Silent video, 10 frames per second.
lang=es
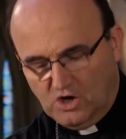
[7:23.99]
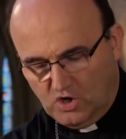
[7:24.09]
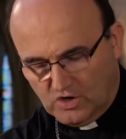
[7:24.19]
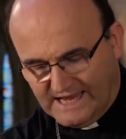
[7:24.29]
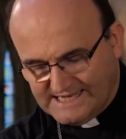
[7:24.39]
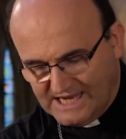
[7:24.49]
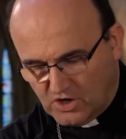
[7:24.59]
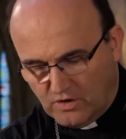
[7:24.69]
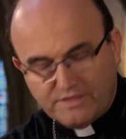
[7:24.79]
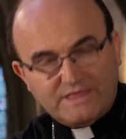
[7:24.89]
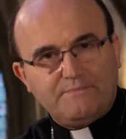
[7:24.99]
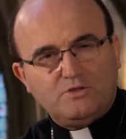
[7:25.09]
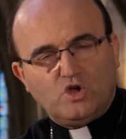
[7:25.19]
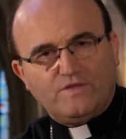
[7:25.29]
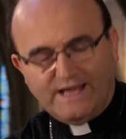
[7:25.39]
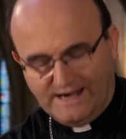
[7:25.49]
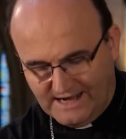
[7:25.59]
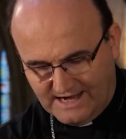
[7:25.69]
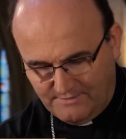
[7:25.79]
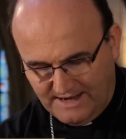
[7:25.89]
lo que es el concepto de
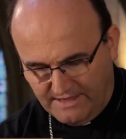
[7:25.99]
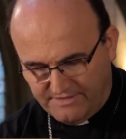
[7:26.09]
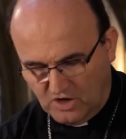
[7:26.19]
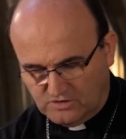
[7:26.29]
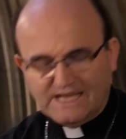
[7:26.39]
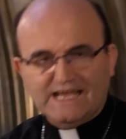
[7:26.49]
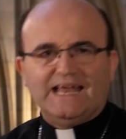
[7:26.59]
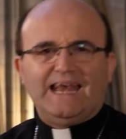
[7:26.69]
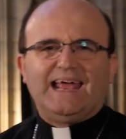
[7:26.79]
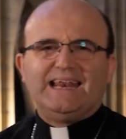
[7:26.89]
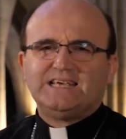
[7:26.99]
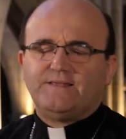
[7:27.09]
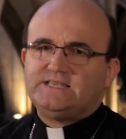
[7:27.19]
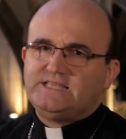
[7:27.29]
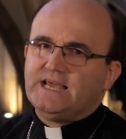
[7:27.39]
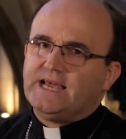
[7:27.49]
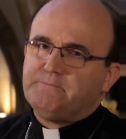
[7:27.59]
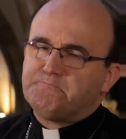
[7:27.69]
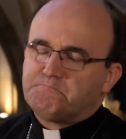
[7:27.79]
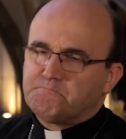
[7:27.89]
revelación. La Iglesia distingue,